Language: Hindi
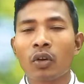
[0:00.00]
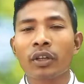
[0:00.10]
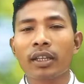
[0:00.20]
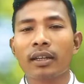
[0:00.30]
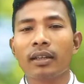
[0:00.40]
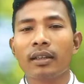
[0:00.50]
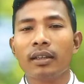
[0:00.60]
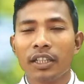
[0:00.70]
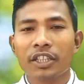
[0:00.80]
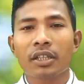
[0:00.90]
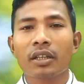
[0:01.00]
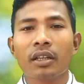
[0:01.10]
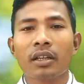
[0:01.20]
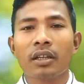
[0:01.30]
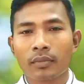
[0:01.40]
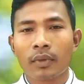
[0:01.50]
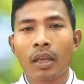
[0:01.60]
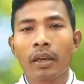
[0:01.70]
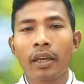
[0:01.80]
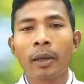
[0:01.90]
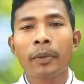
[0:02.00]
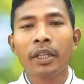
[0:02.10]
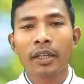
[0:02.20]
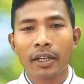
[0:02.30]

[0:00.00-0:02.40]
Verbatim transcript: सॉन्ग कर लिस्ट ए मिनी